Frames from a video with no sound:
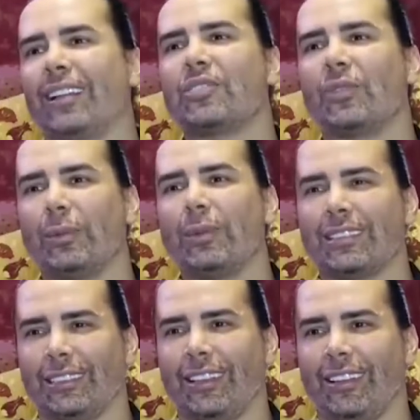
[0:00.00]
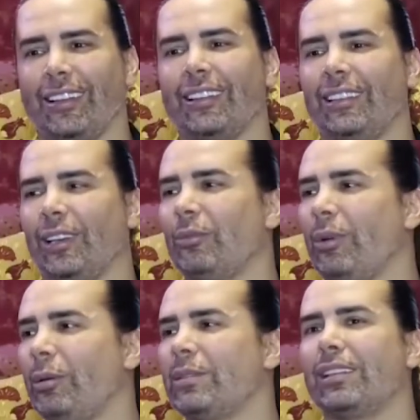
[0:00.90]
كانت شوي بسيطه كانت انا
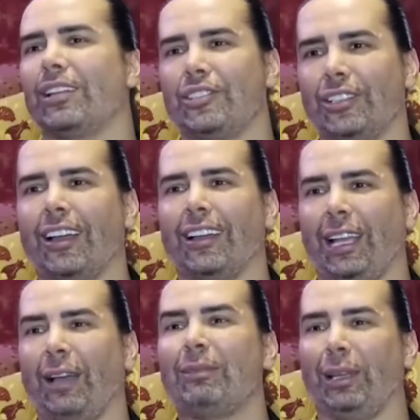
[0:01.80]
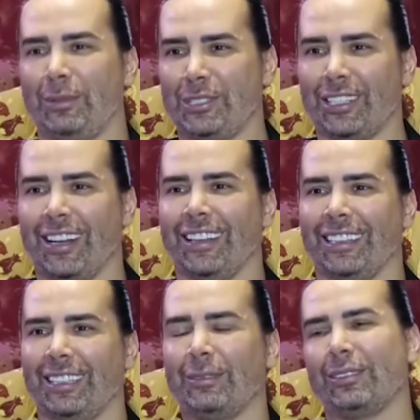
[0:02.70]
وماما مثلا جيراني ابدع
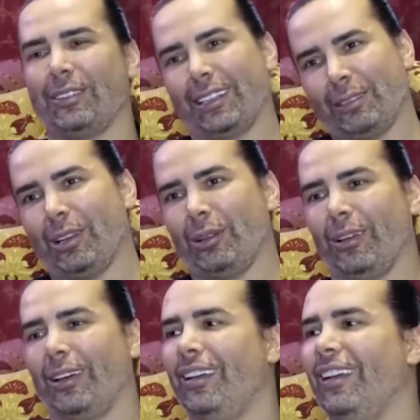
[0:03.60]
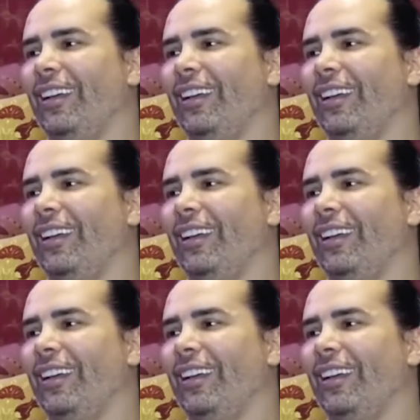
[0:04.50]
بجيراني برفقات الماما